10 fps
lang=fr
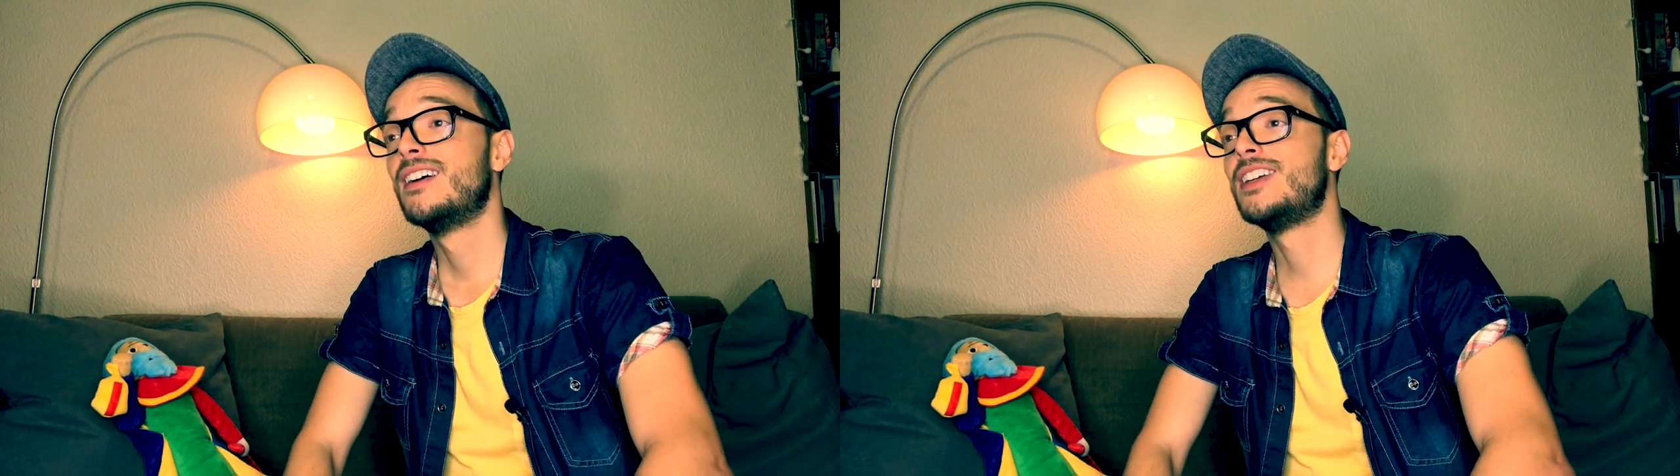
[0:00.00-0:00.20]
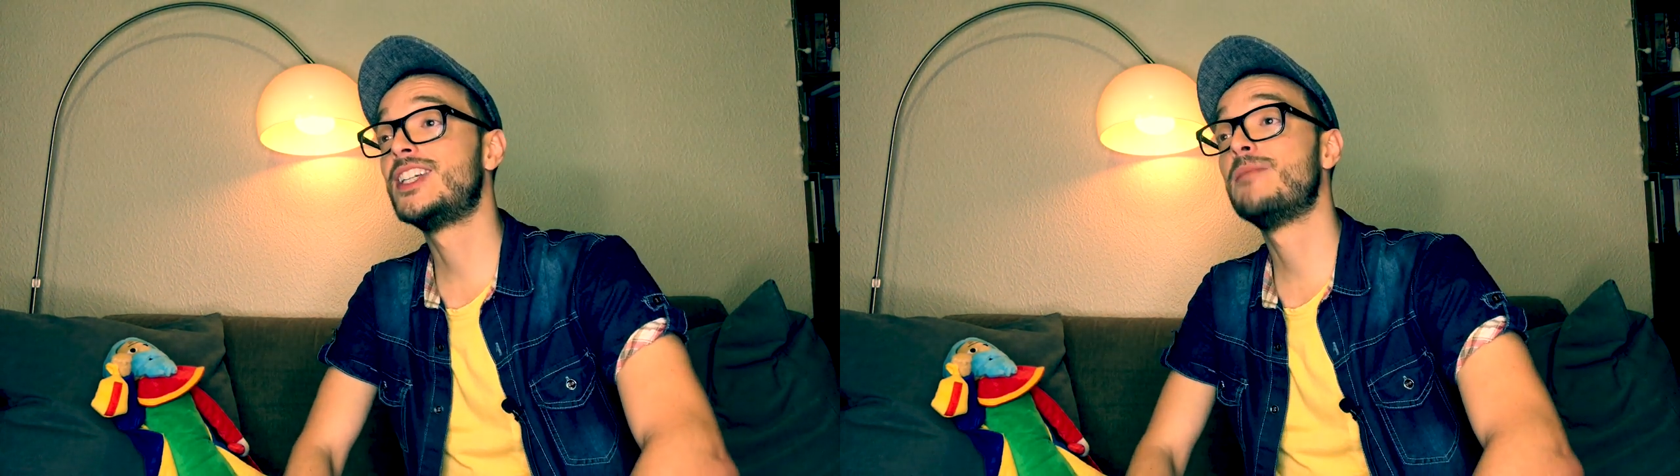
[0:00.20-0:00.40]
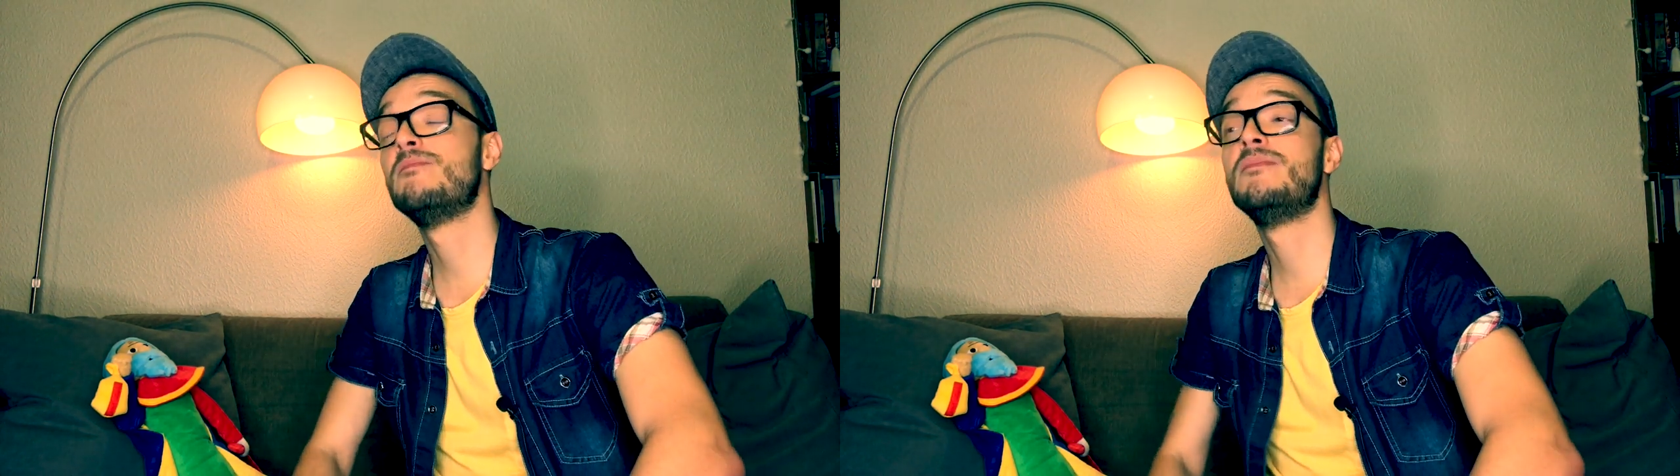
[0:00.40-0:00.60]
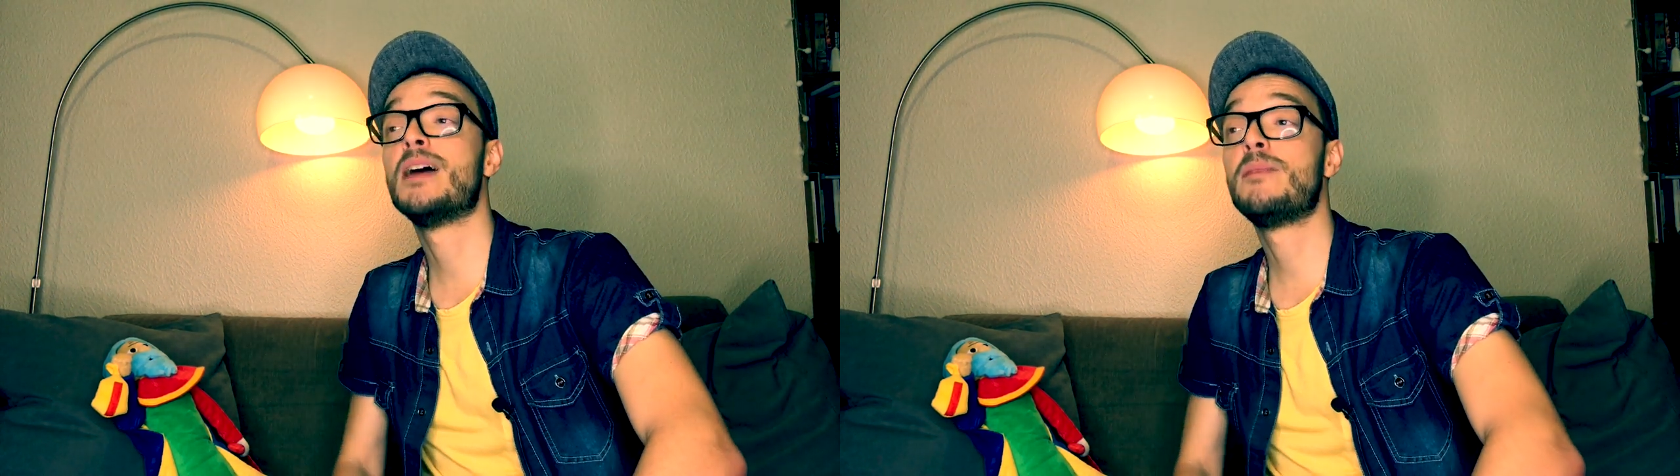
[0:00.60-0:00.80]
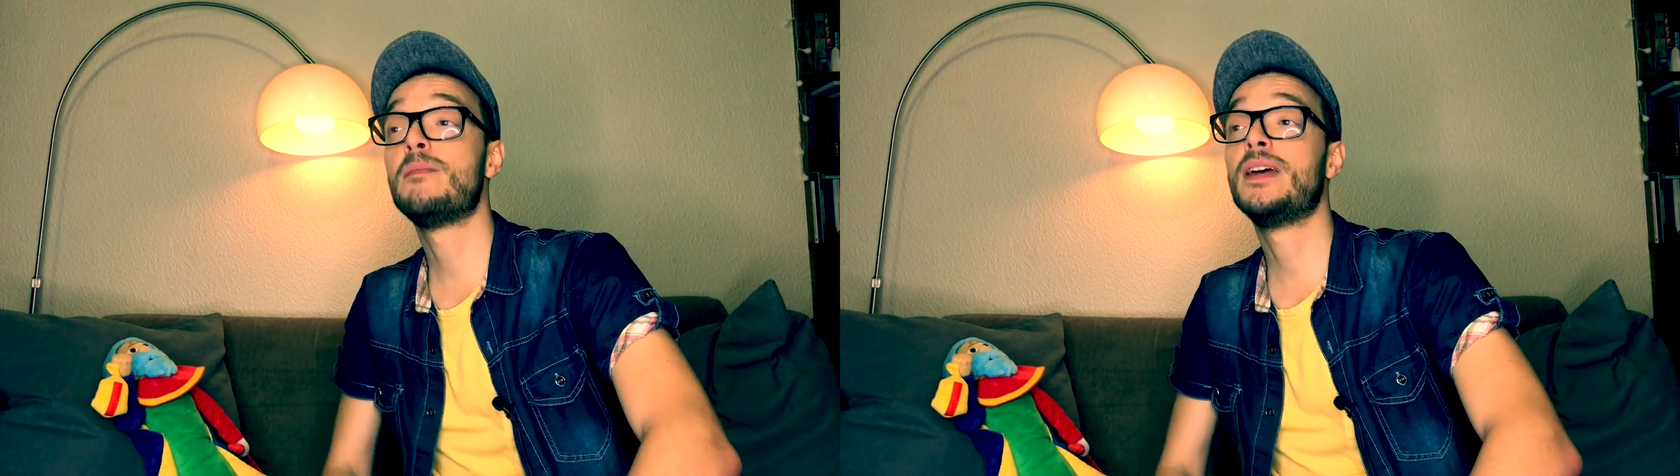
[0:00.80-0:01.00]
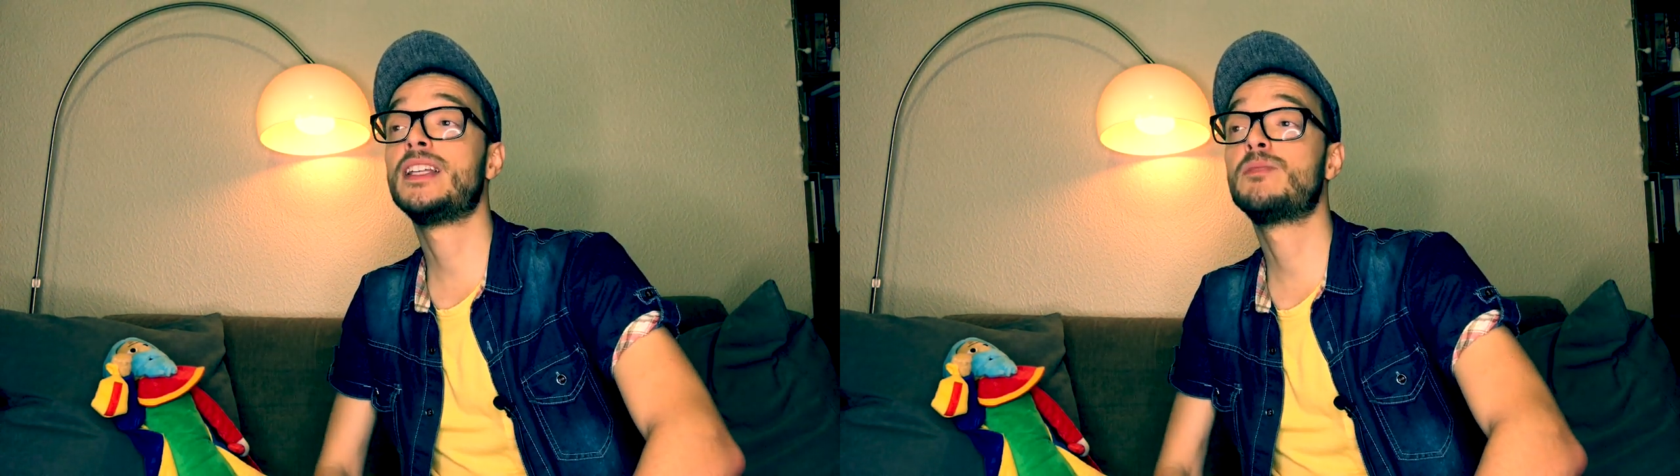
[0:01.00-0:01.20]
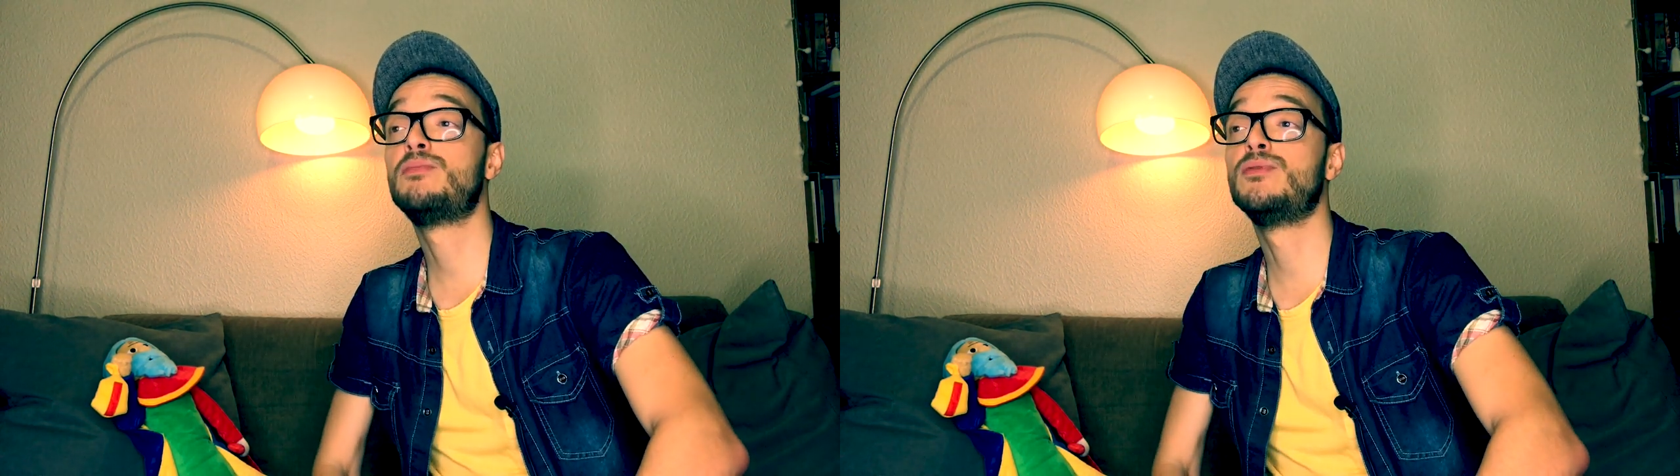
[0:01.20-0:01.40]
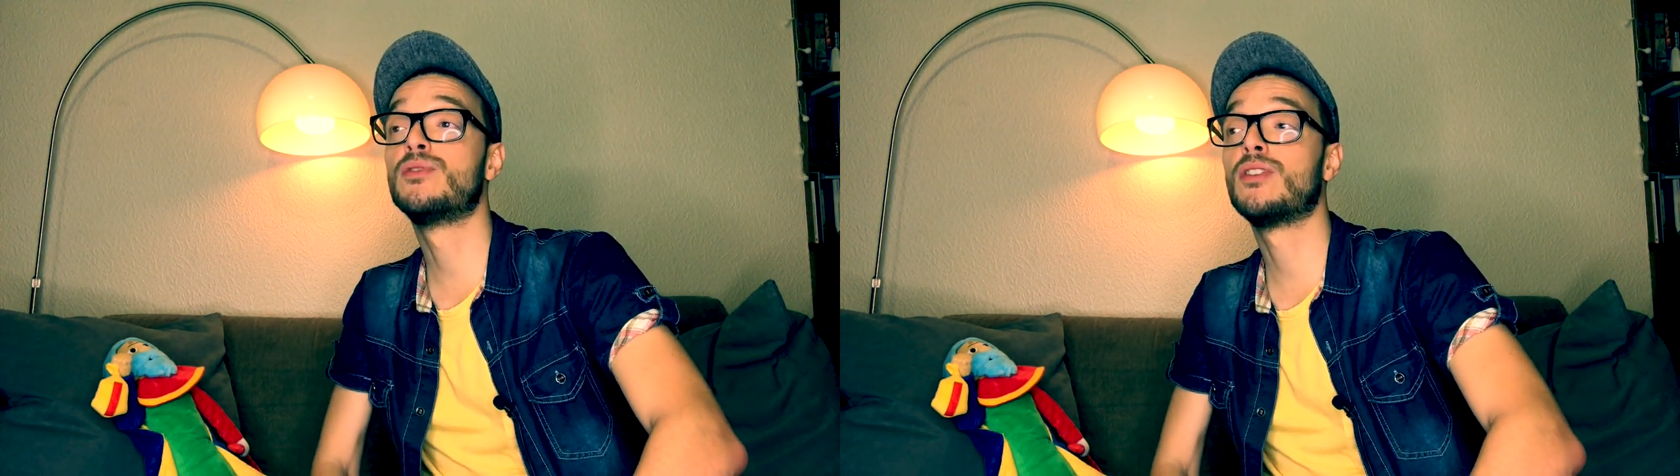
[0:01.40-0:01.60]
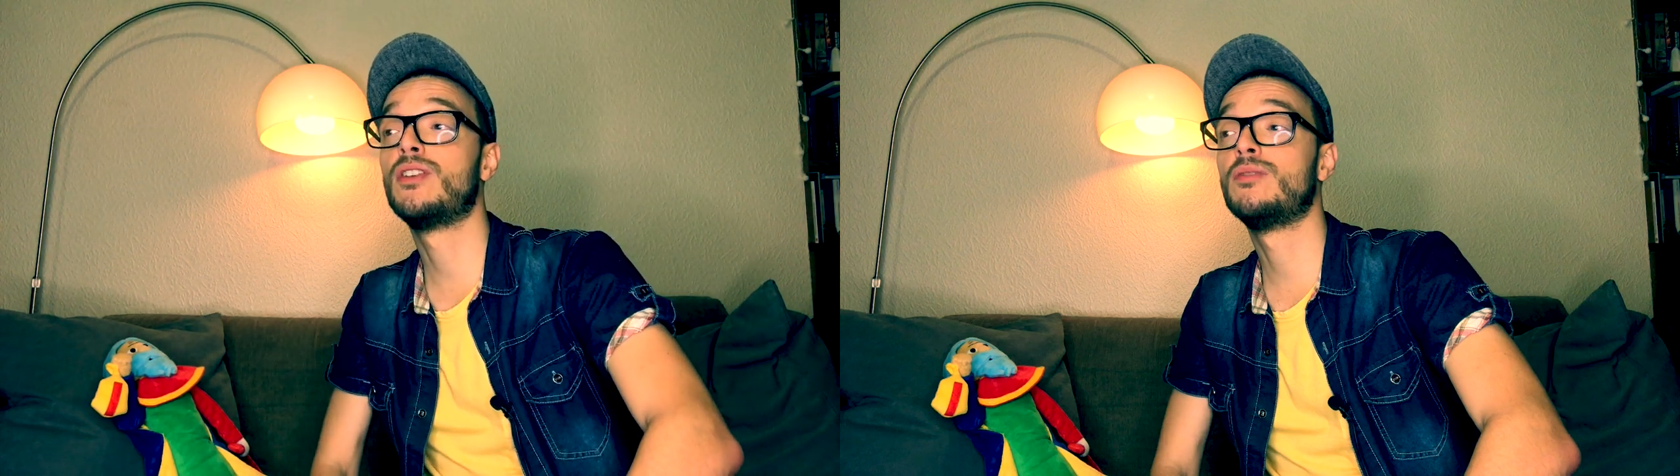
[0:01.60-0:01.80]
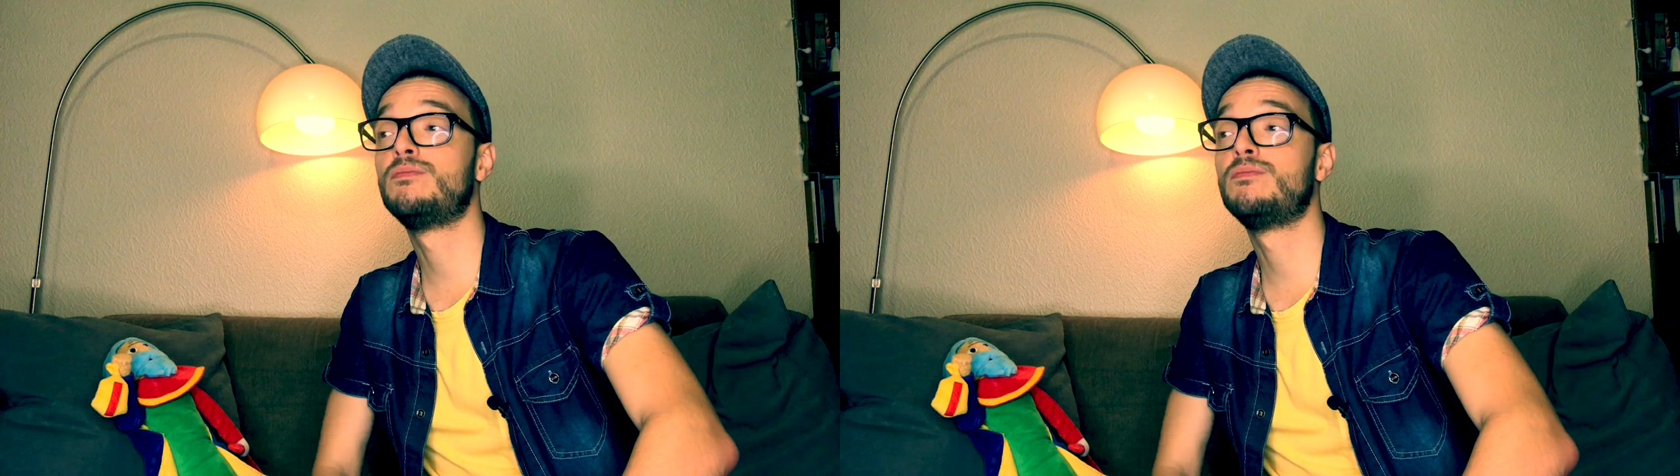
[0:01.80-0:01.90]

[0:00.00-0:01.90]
J'aime la papesse pour